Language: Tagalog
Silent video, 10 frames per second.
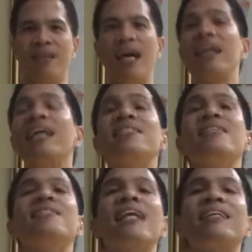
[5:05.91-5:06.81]
And I
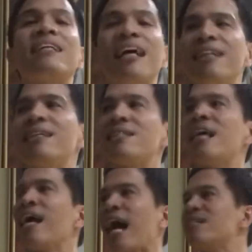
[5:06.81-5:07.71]
see that
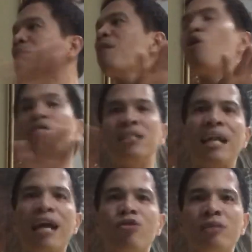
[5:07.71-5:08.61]
greatness kahit sa mga
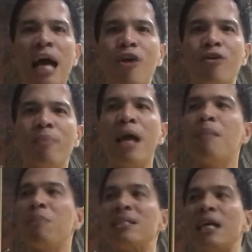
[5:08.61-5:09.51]
ordinaryong tao.
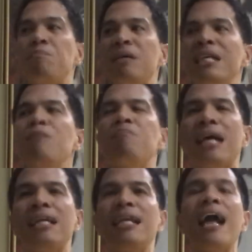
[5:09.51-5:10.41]
Basta
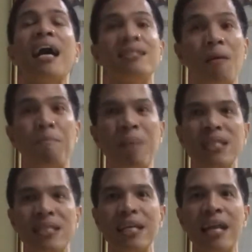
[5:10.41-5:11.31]
ibinibigay nila ang the
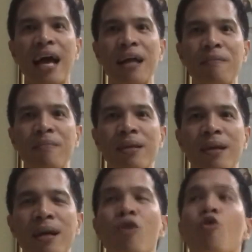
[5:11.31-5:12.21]
best nila
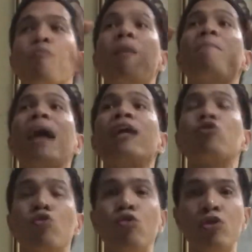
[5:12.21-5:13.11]
upang
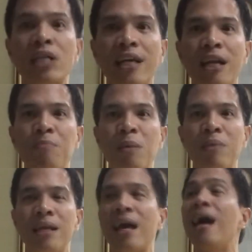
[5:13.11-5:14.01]
makatulong sa kanilang
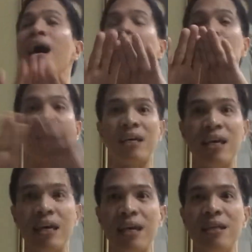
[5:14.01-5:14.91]
pamilya at
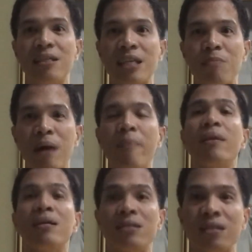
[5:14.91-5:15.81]
maging sa iba.
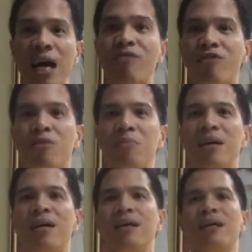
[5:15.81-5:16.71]
That for
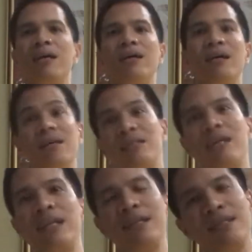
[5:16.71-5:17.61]
me
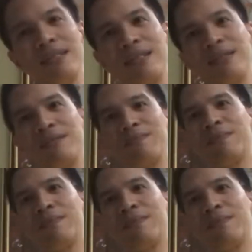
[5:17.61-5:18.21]
is greatness.